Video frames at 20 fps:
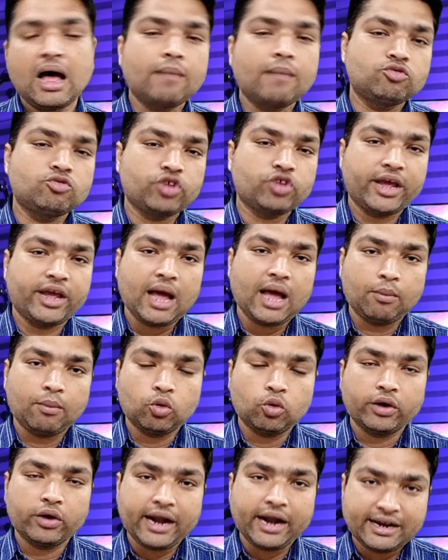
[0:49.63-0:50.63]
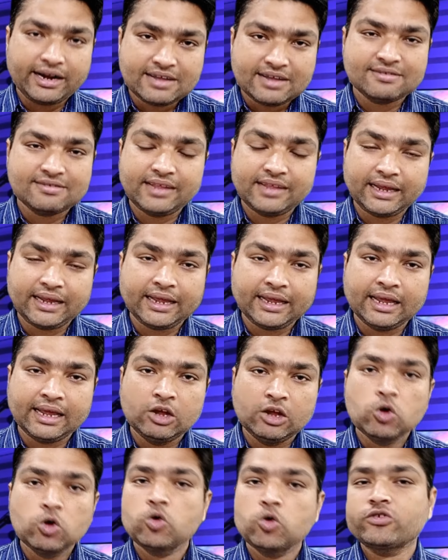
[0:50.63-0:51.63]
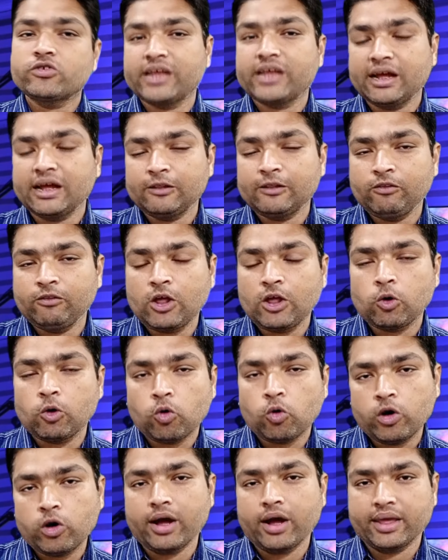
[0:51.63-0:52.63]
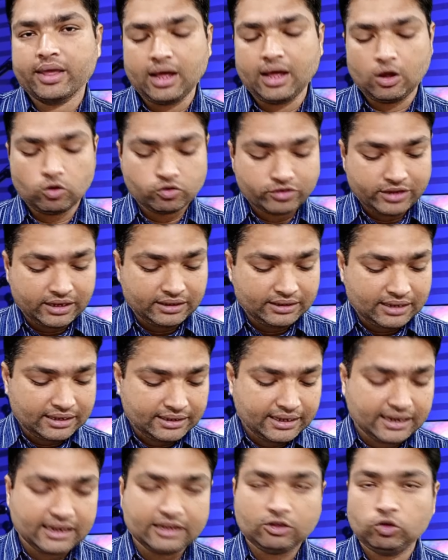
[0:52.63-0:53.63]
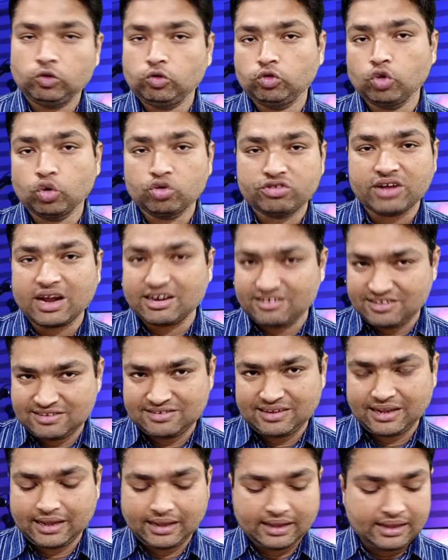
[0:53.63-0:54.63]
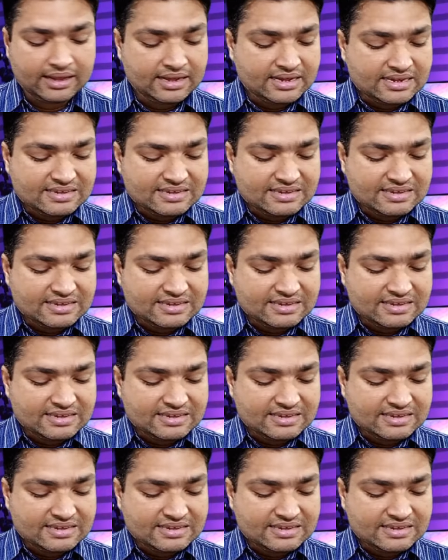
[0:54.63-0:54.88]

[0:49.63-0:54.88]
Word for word: हम जो है आपको गाइडेंस देंगे उसके अंदर होगा क्या उसके अंदर देखें दो चार चीज़ें हैं